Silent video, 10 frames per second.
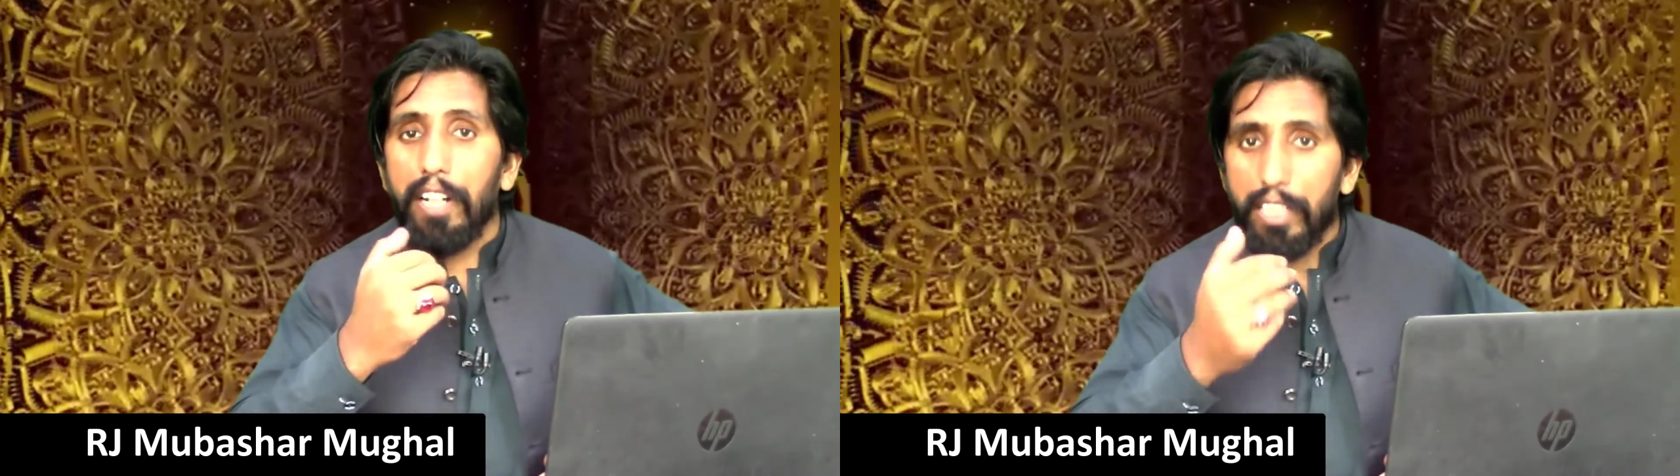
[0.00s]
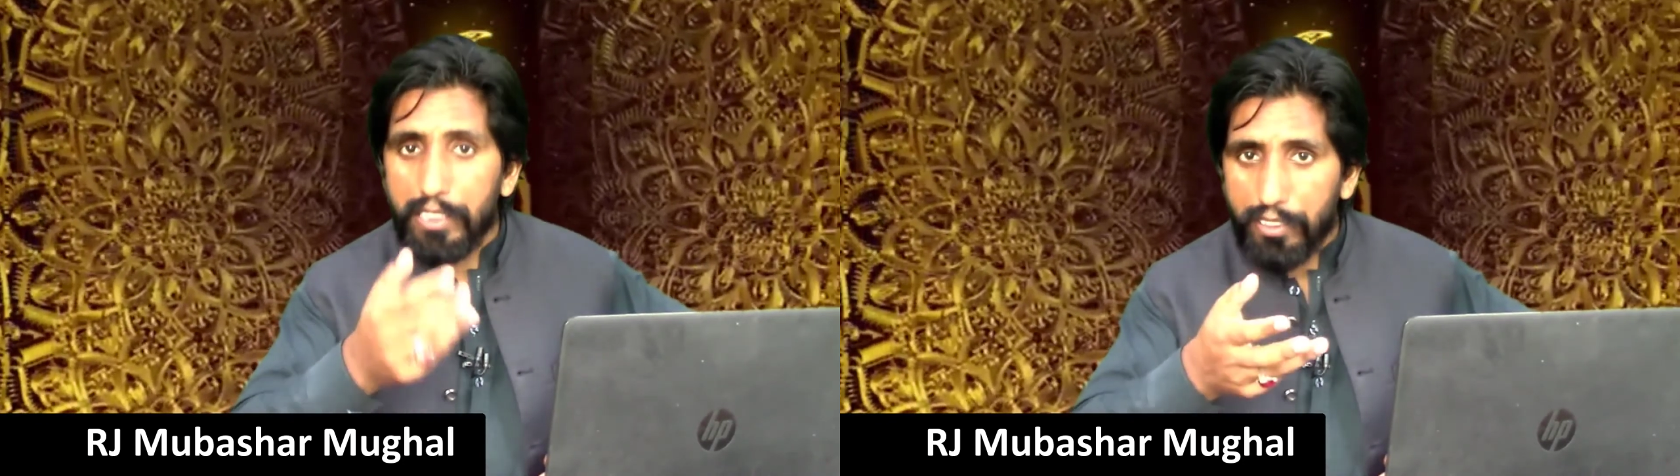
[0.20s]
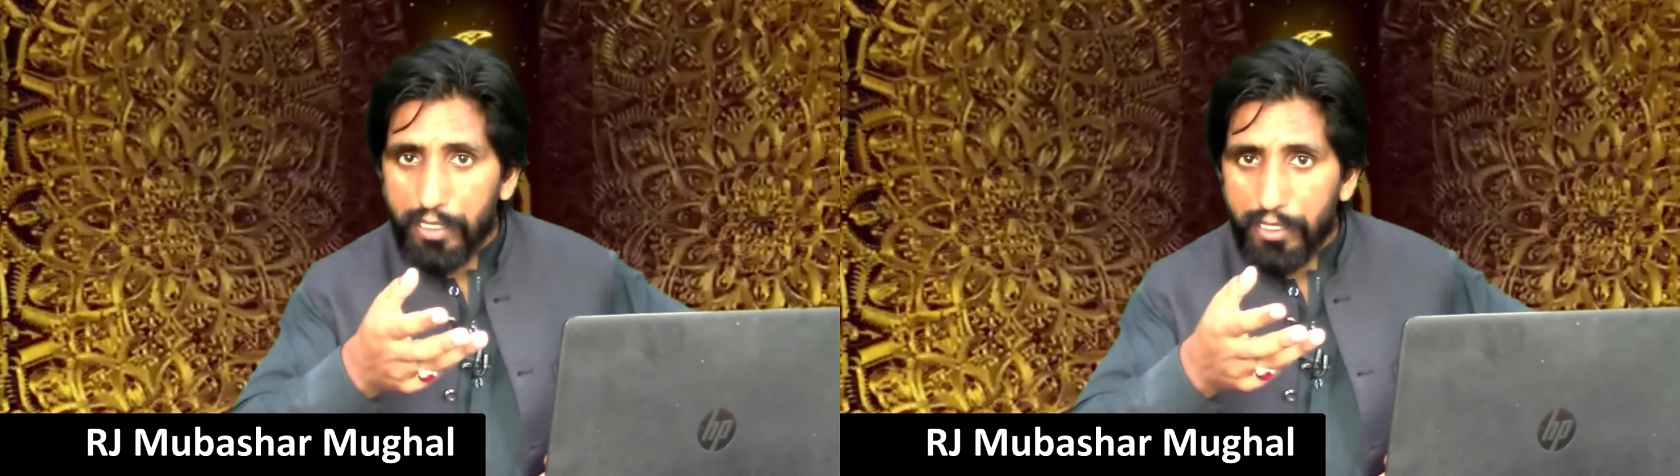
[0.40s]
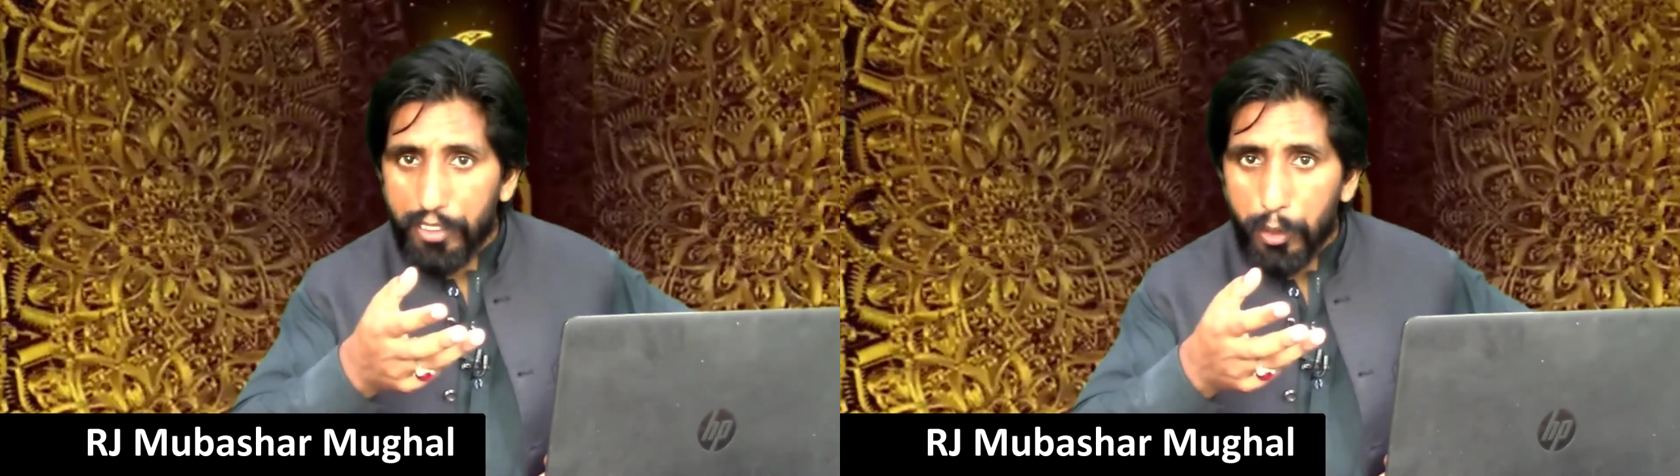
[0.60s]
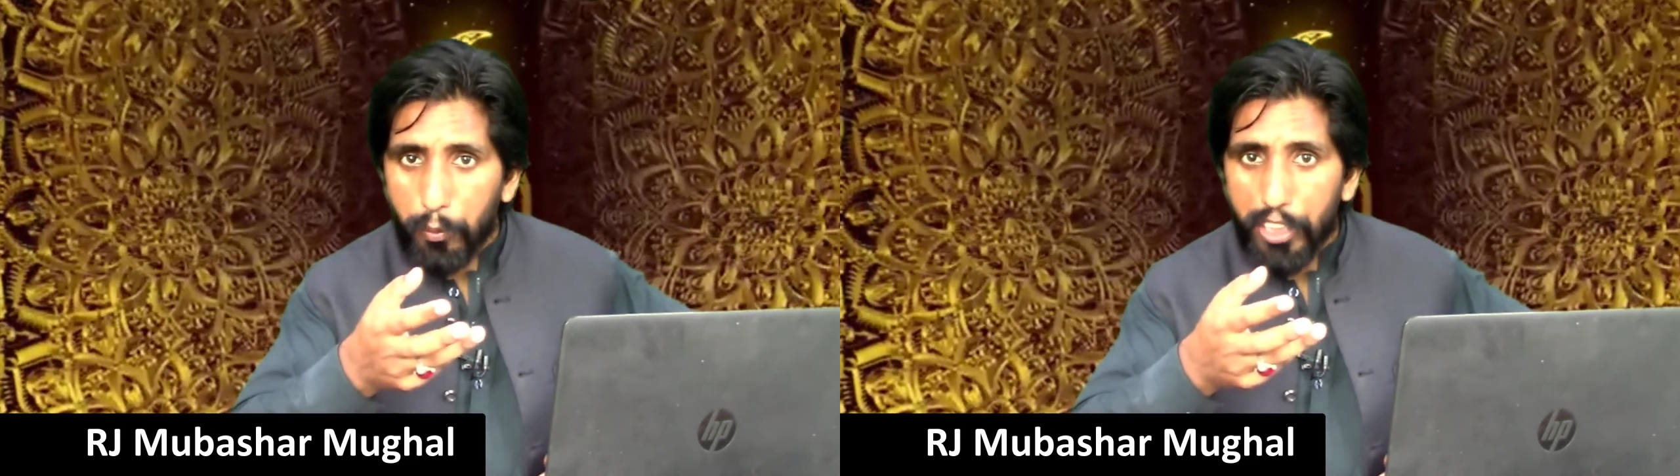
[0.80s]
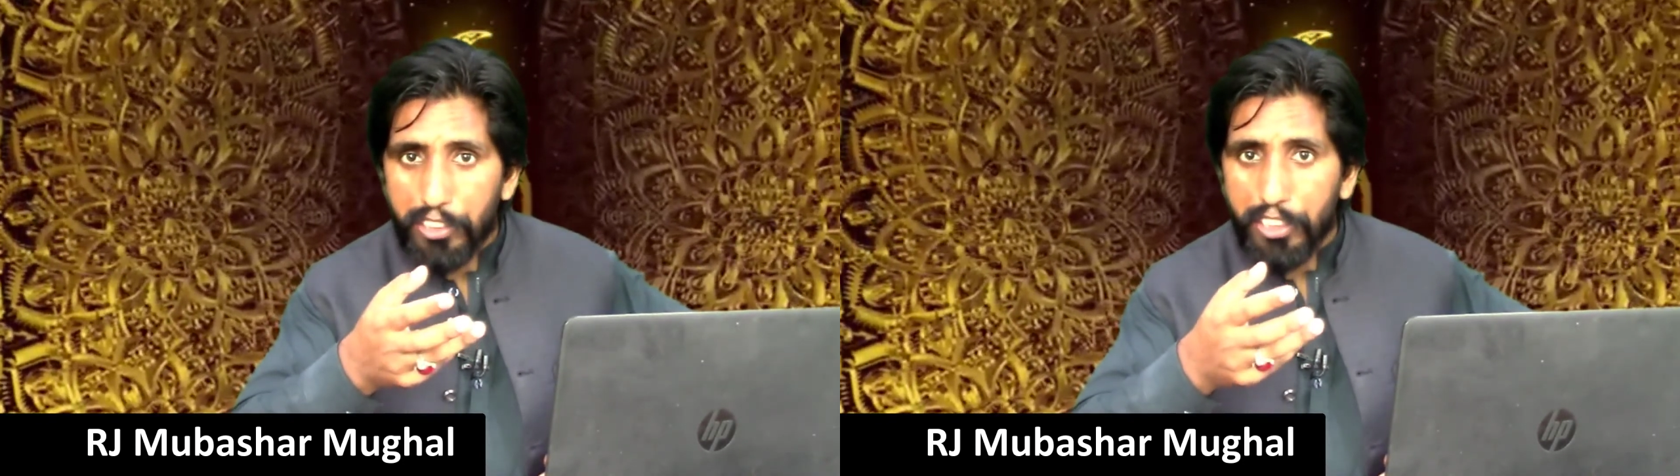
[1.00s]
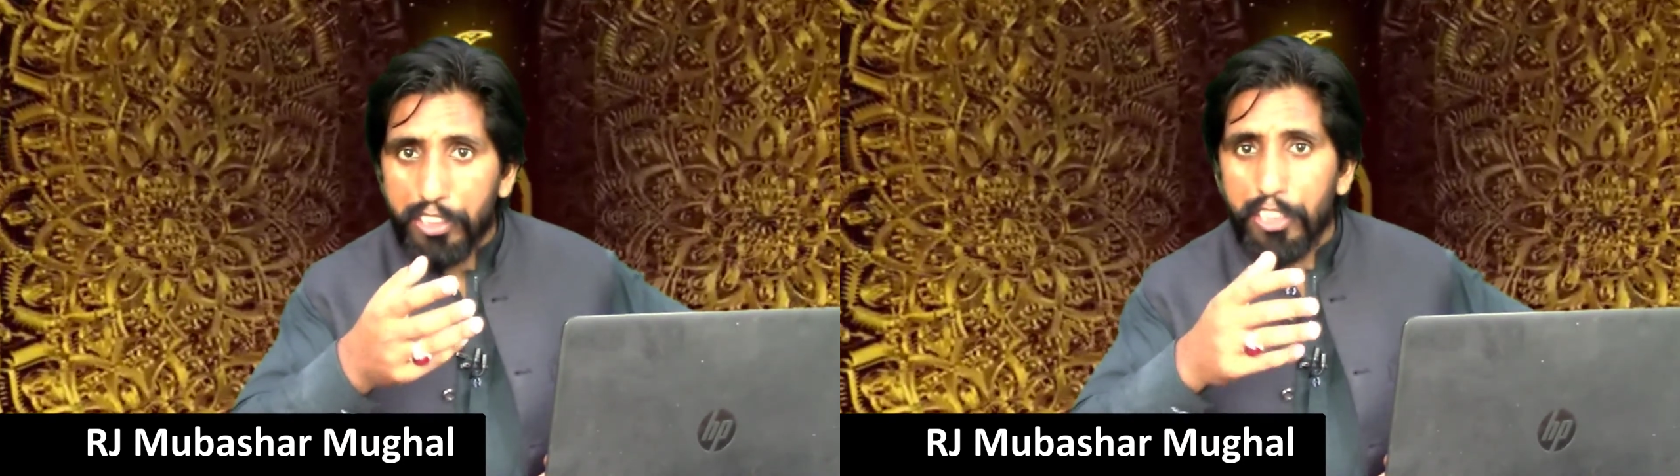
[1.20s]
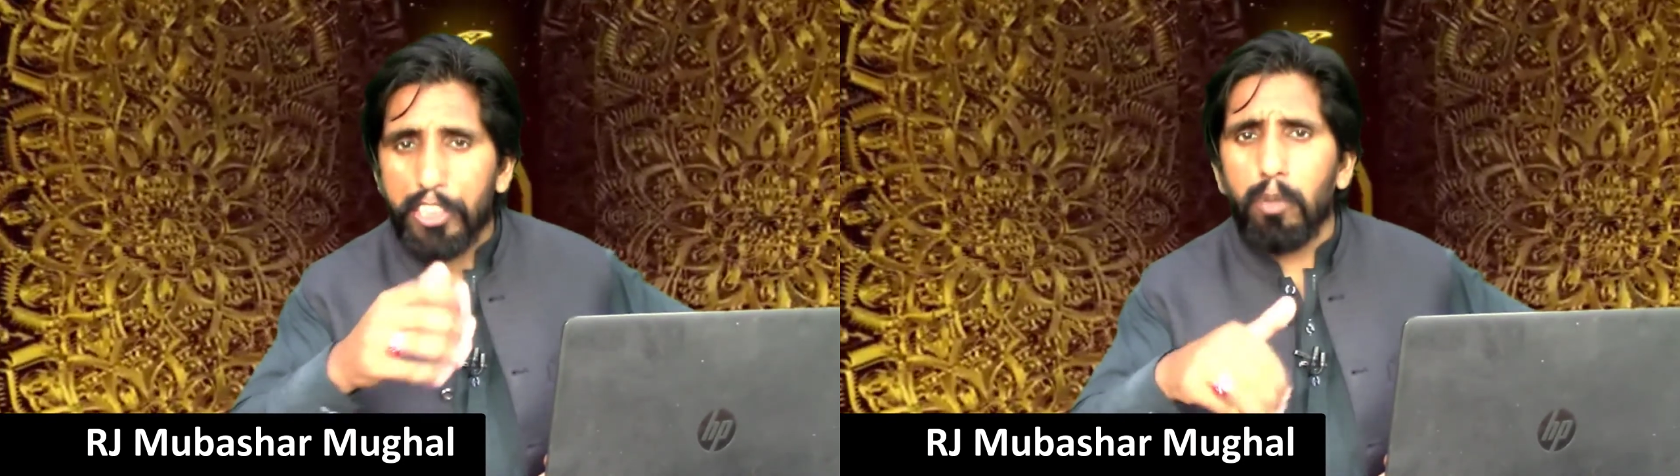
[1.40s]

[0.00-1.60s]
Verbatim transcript: नाराज़ नहीं होना चाहिए था